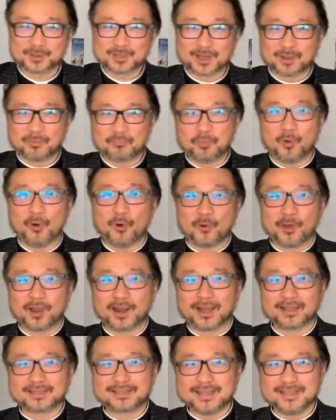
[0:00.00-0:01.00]
这个破坏
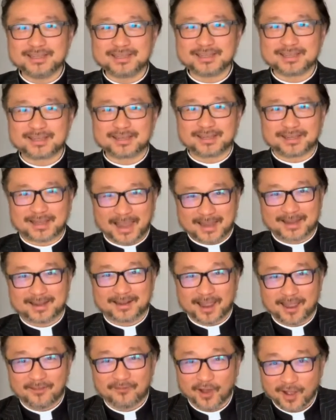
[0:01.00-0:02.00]
了经济改革
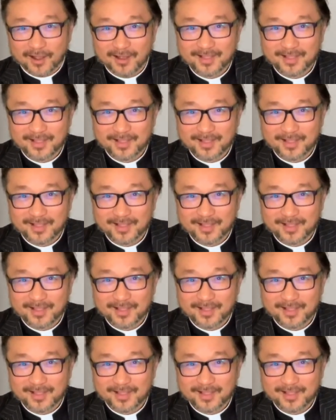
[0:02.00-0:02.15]
开放，